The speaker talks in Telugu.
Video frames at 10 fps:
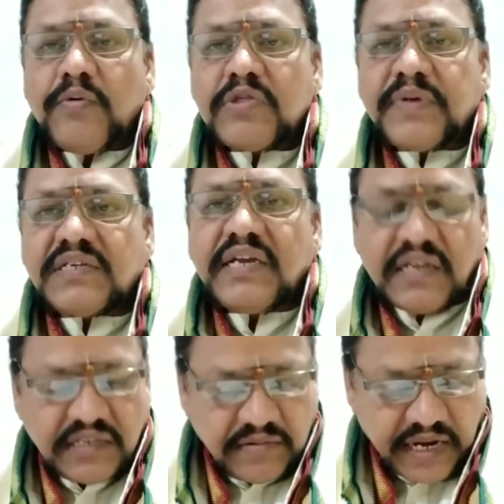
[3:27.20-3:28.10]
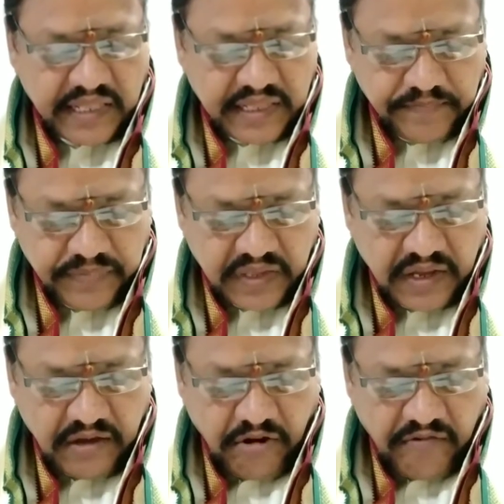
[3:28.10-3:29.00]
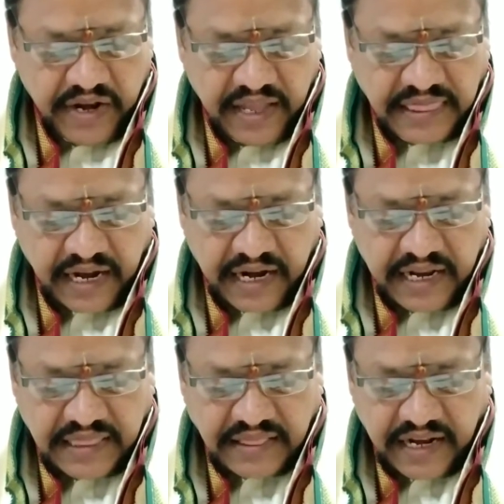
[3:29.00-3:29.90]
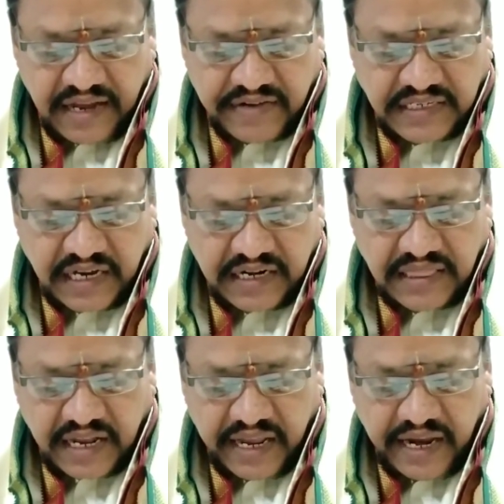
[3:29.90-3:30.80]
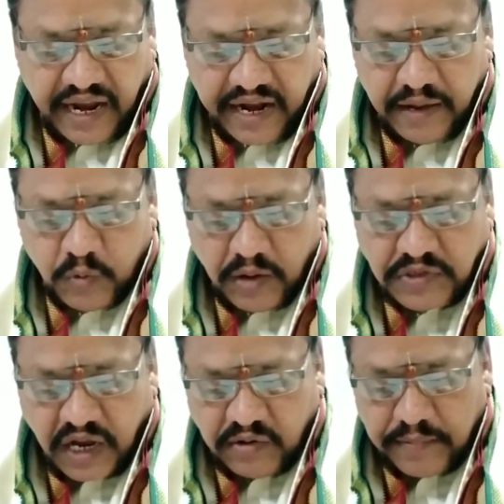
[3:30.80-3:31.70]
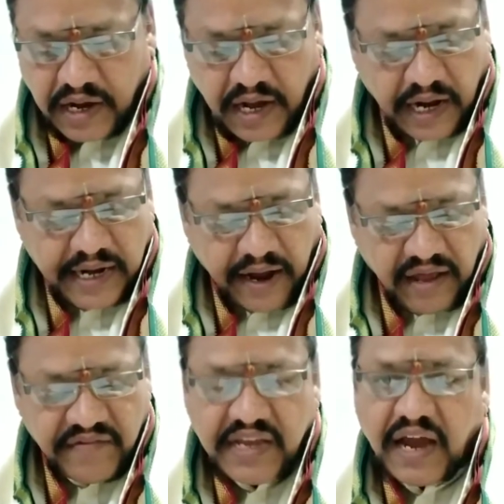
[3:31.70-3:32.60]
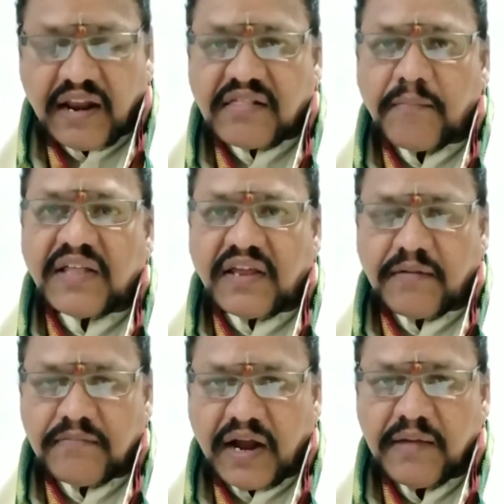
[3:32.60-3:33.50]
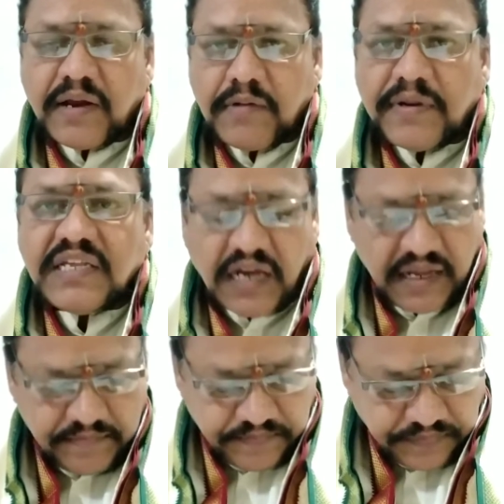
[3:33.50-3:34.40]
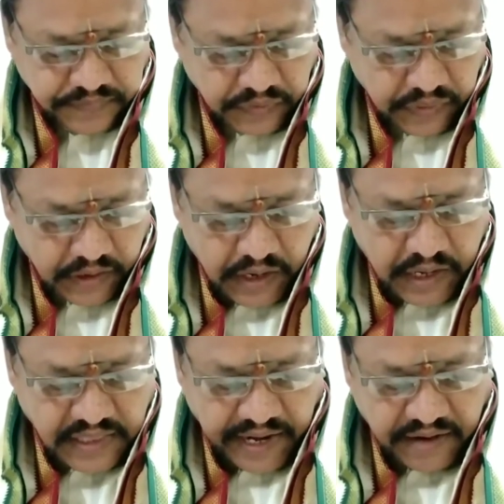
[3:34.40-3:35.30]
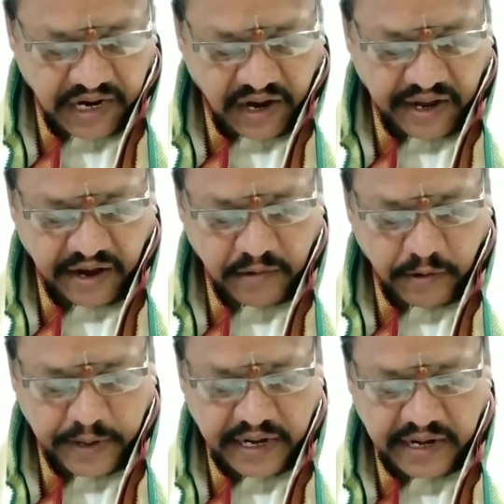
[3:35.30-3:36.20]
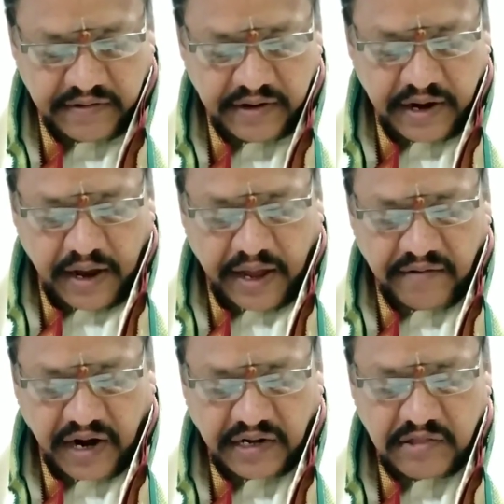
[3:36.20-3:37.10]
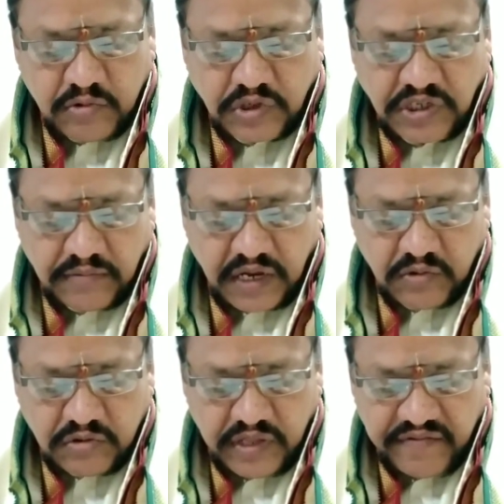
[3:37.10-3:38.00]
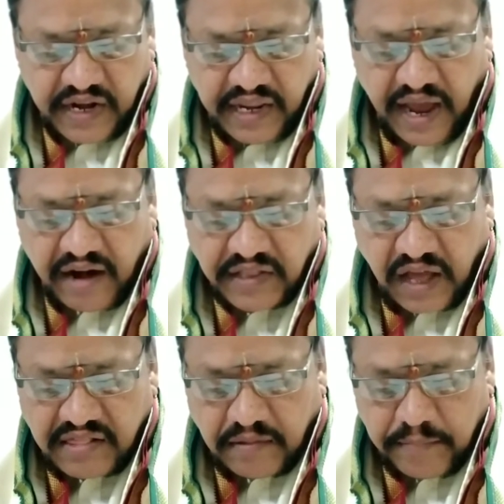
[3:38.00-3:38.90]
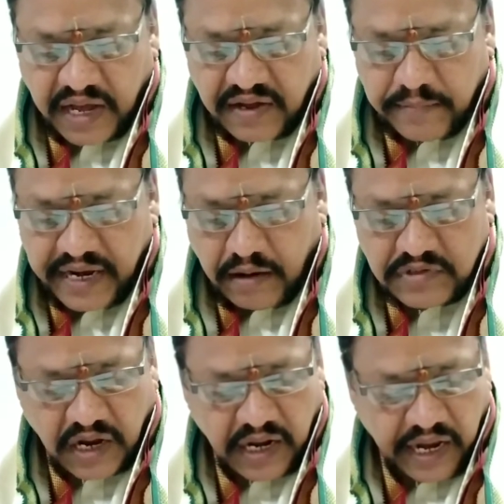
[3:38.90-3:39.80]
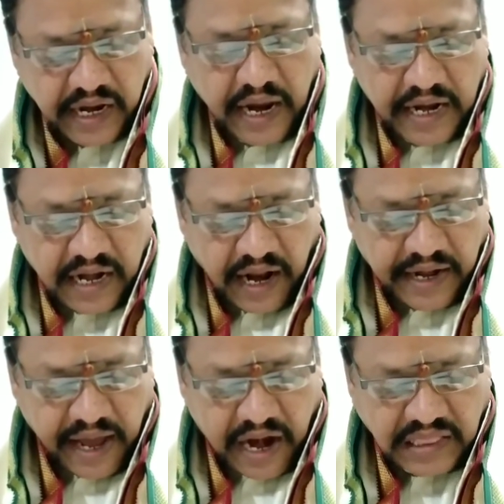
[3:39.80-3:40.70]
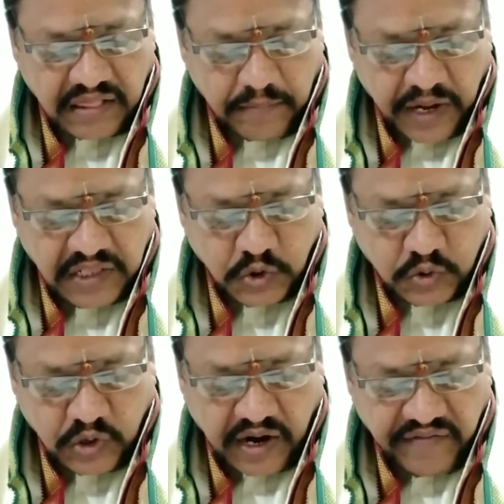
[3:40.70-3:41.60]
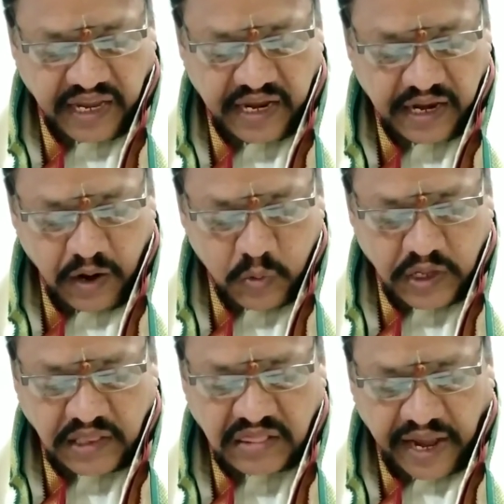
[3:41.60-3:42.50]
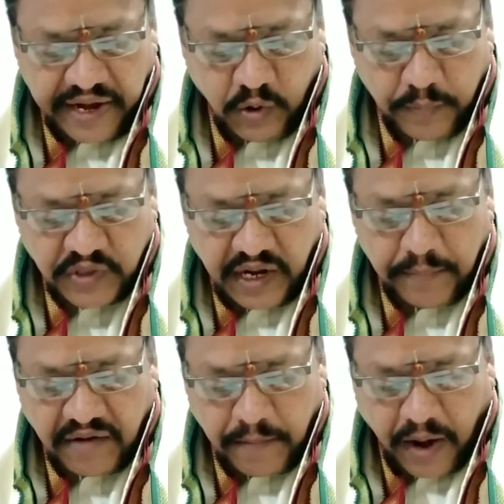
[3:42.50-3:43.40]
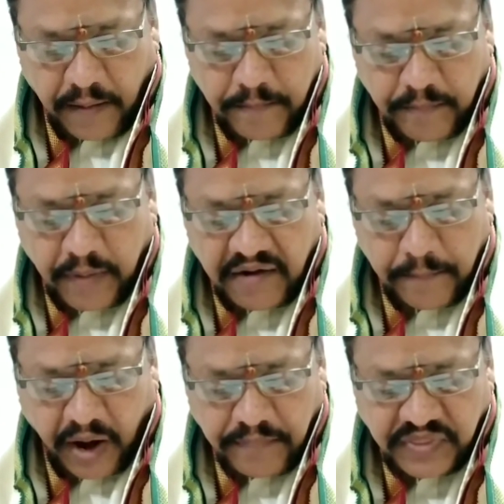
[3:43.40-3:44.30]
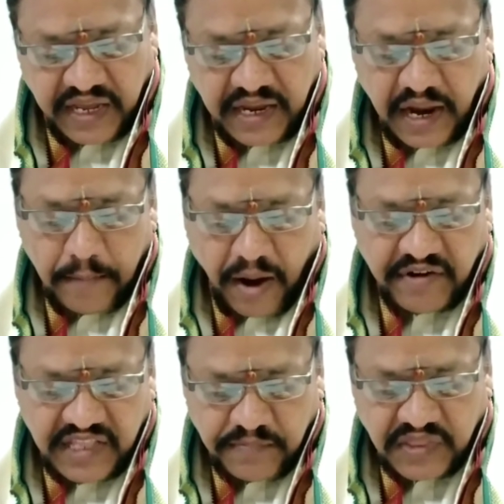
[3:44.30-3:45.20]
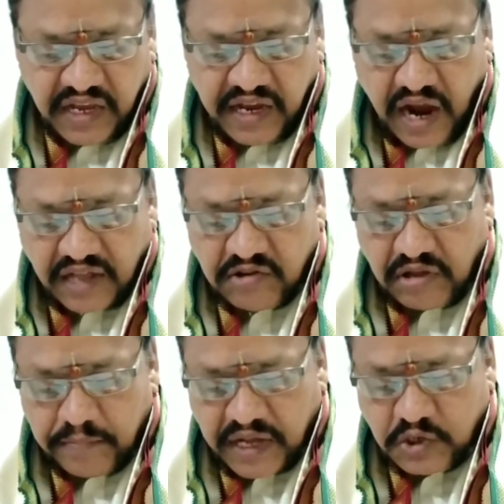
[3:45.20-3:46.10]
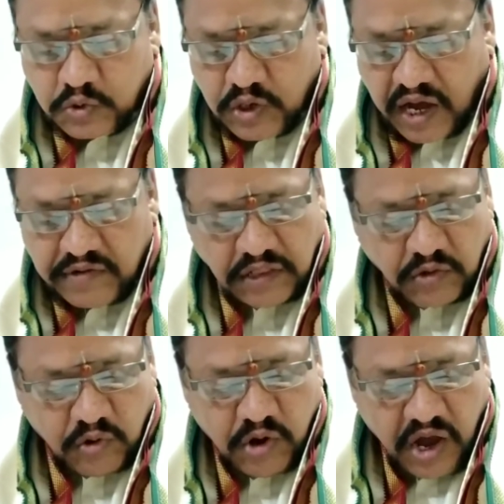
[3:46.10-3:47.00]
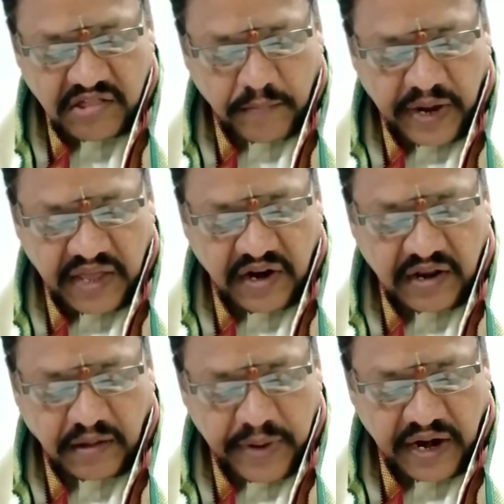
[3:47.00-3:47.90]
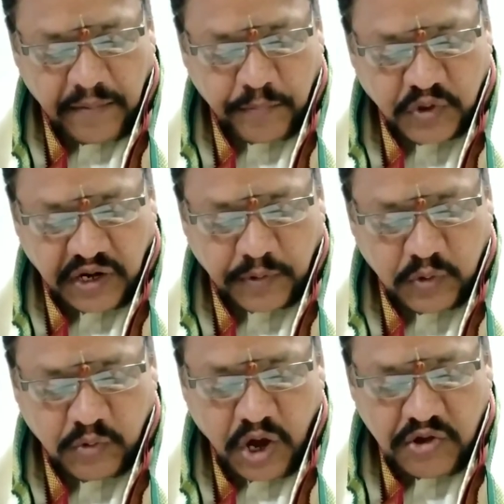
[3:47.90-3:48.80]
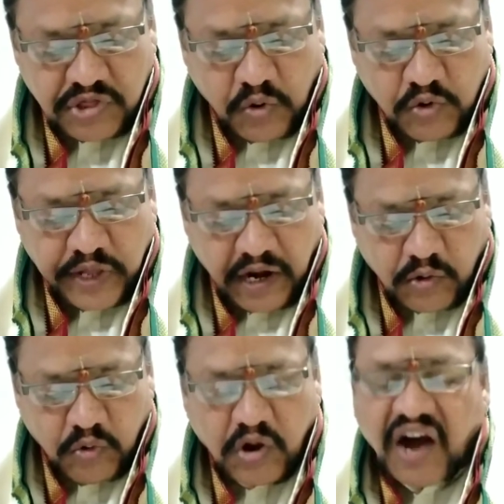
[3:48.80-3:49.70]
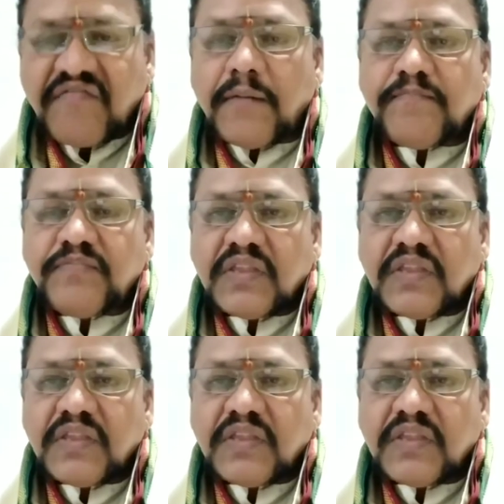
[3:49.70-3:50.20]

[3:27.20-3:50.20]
స్పష్టీకరించడం జరిగింది విన్నంత కన్నంత తెలియవచ్చన్నంతనే అనే మూడంశాలు క్రమంగా జ్ఞాన విజ్ఞాన సంపాదనం అని మనం గమనించాలి దాని అవగాహన అనుభవం అన్నిటి అన్న వాటిని సూచించడం జరుగుతుంది ఇవన్నీ అర్హత సంపాదకమైన అంశాలే ఇట్లాంటి అర్హత సంపాదించుకున్న కవి ఉన్నత స్థాయిలో పొందిన భావప్రా భావప్రాప్తి భావదీప్తి అతను సంపాదించుకున్న అర్హతతో సమ్మేళన సమ్మేళనం పొందినప్పుడు సహృదయులకు కావ్యం